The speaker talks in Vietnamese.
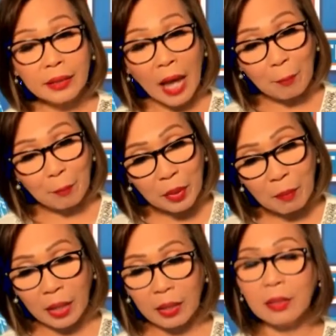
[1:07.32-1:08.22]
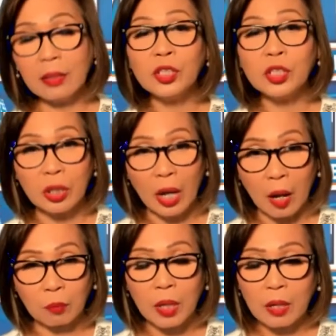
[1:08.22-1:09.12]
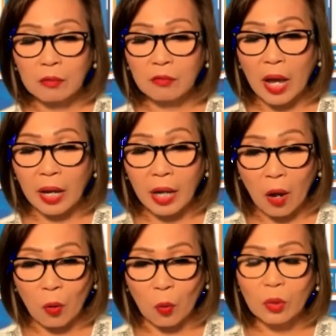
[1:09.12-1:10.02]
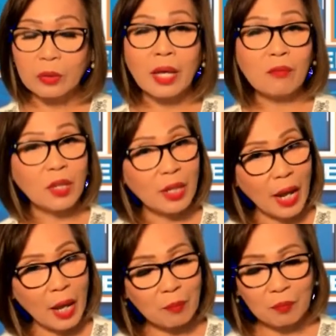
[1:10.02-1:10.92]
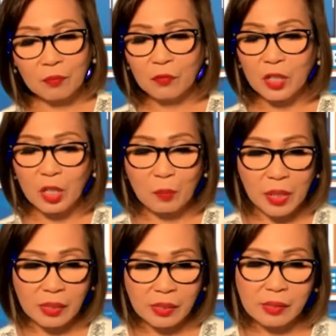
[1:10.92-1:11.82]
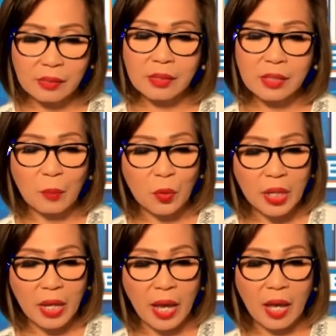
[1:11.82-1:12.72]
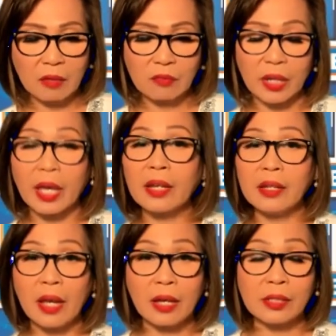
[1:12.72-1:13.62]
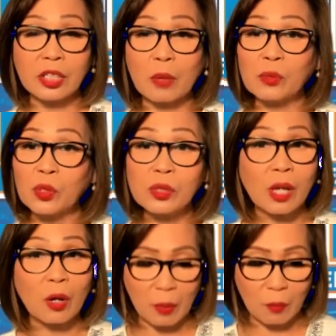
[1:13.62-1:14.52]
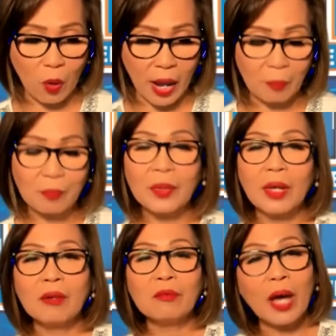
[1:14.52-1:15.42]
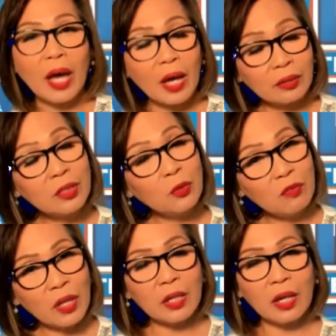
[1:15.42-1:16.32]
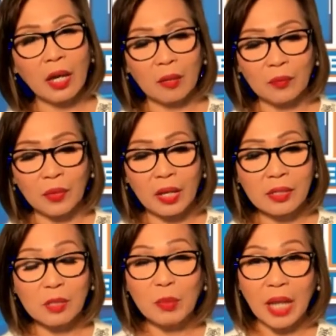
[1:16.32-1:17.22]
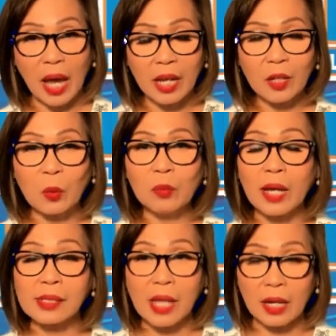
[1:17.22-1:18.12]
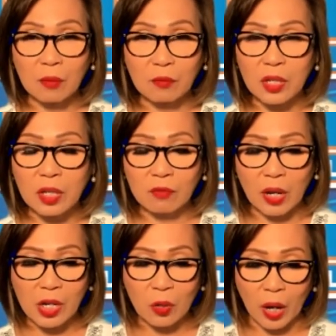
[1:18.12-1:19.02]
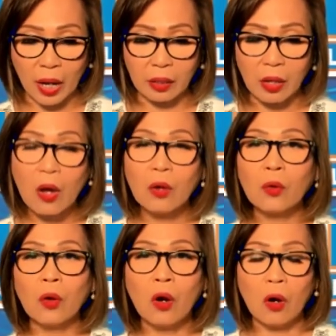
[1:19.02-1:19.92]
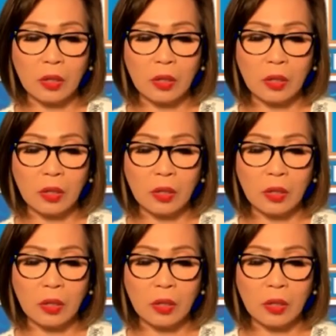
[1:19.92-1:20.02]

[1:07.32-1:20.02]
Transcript: 87 trường học và cầu tại Việt Nam, Philippines, Cambodia và Kenya trong suốt 6 năm qua. Và thưa quý vị, anh Jimmy Thái cũng là sáng lập viên và điều hành của hội